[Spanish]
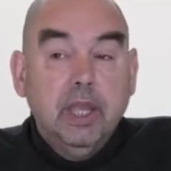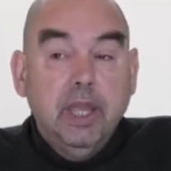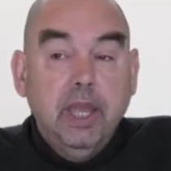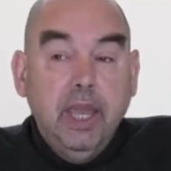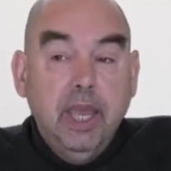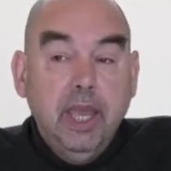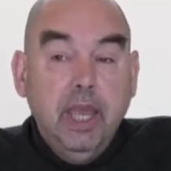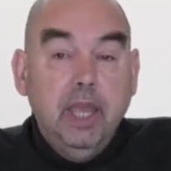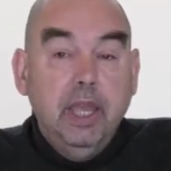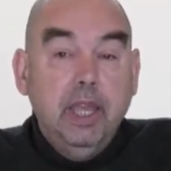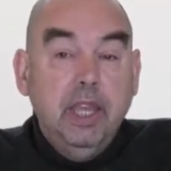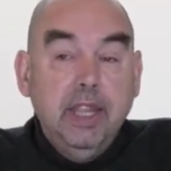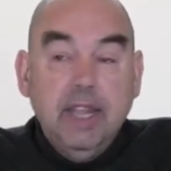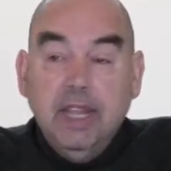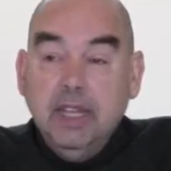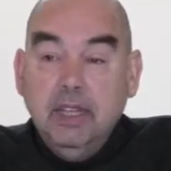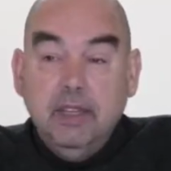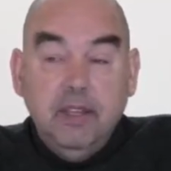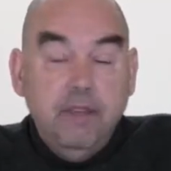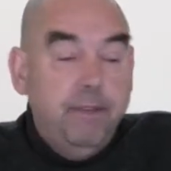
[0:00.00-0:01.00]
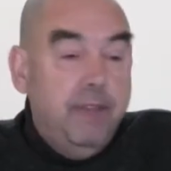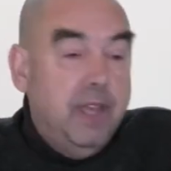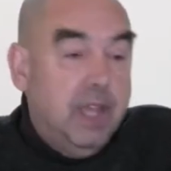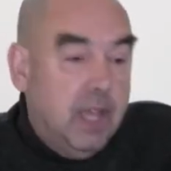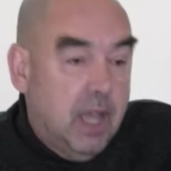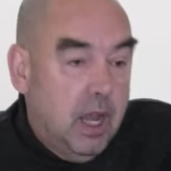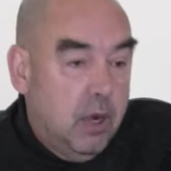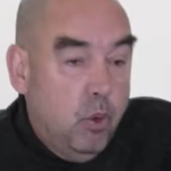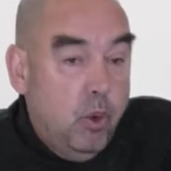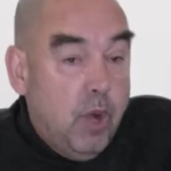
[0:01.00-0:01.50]
que
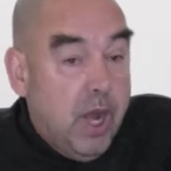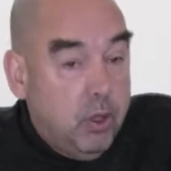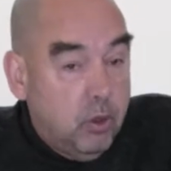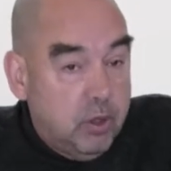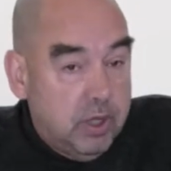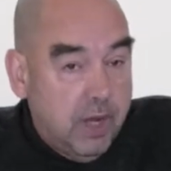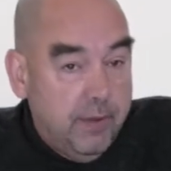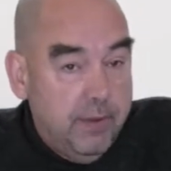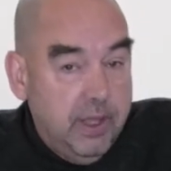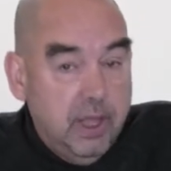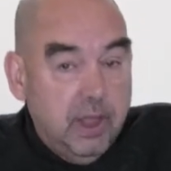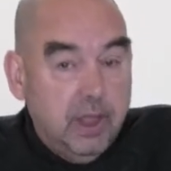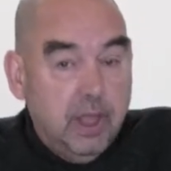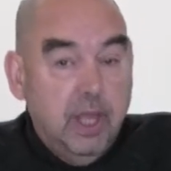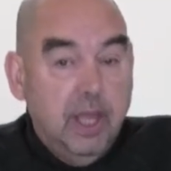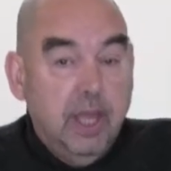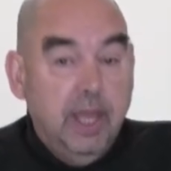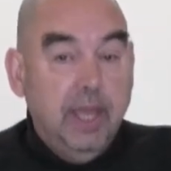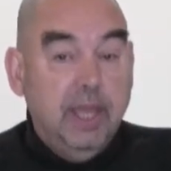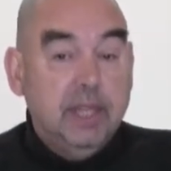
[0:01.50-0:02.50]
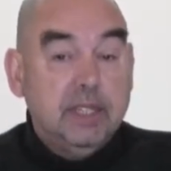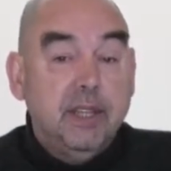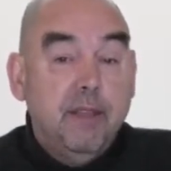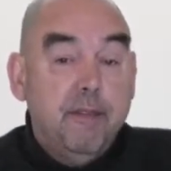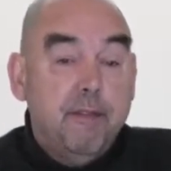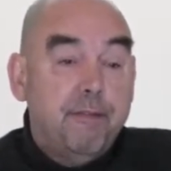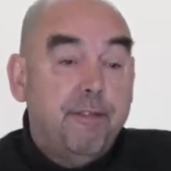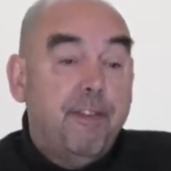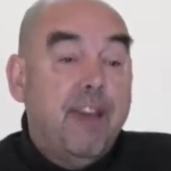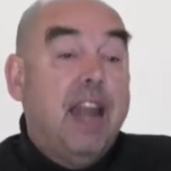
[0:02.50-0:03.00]
identifican una y otra vez
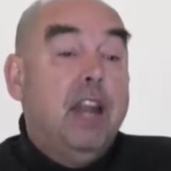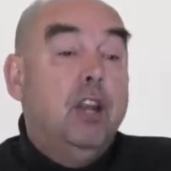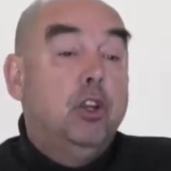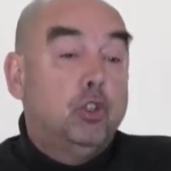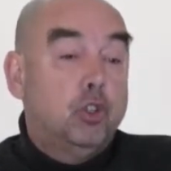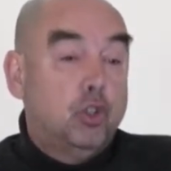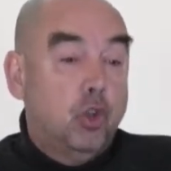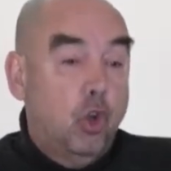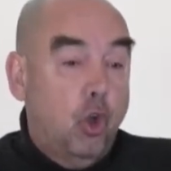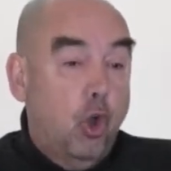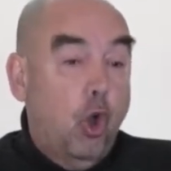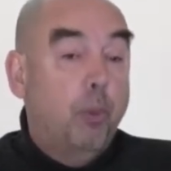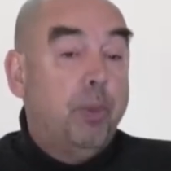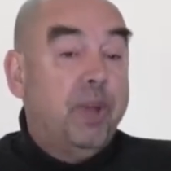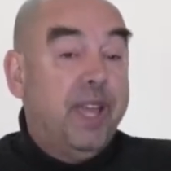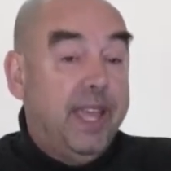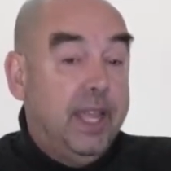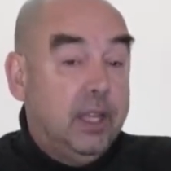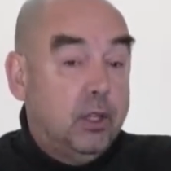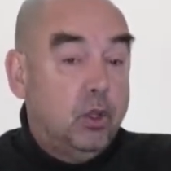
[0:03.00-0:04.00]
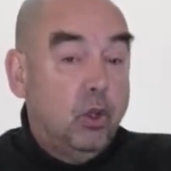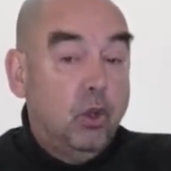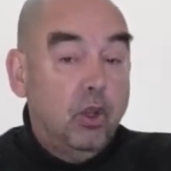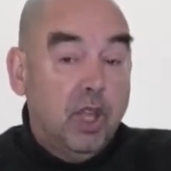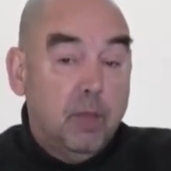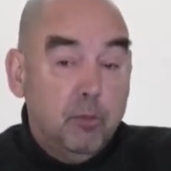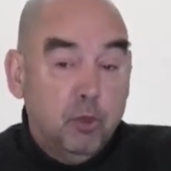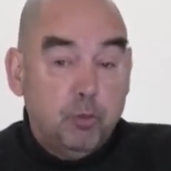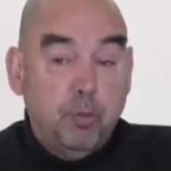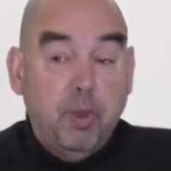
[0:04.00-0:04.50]
ese falso objeto
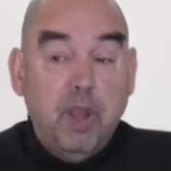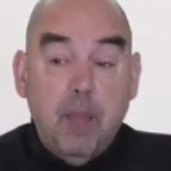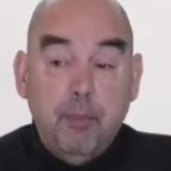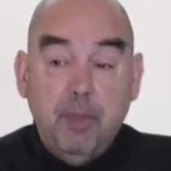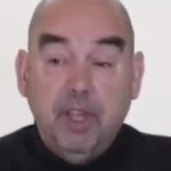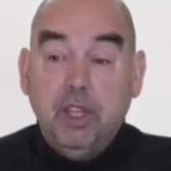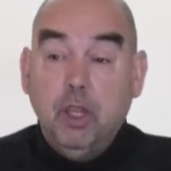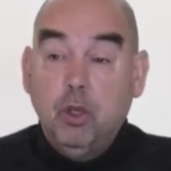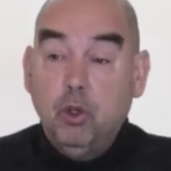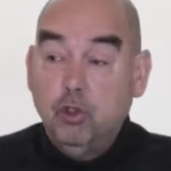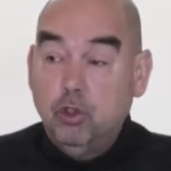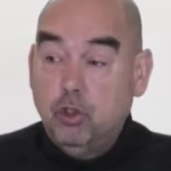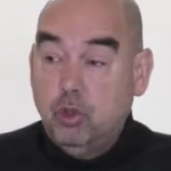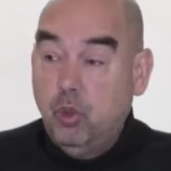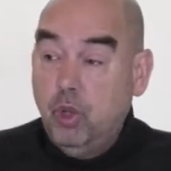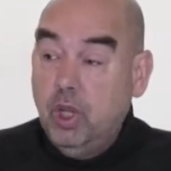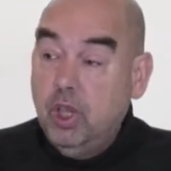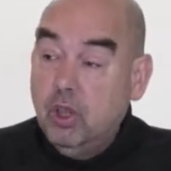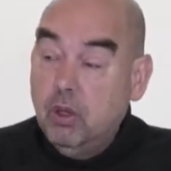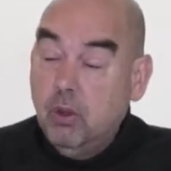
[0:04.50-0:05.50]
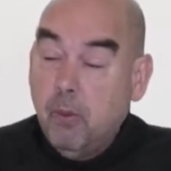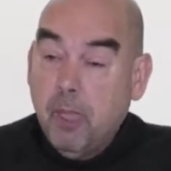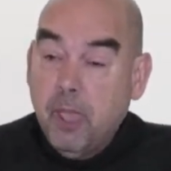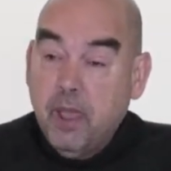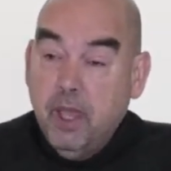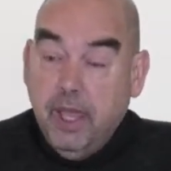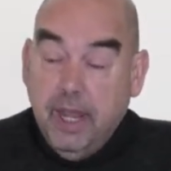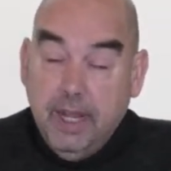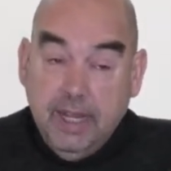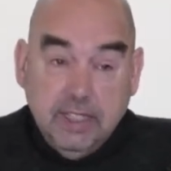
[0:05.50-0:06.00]
que hemos previamente construido,
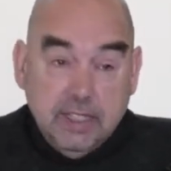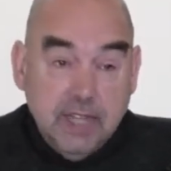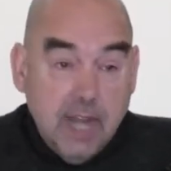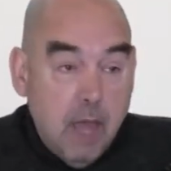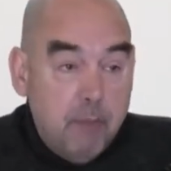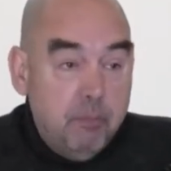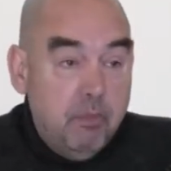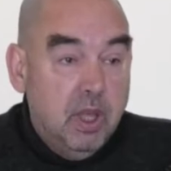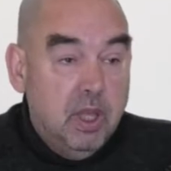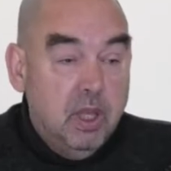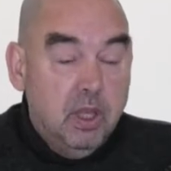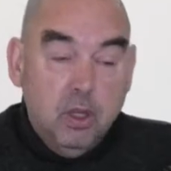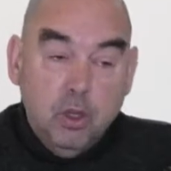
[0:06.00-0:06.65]
el Islam,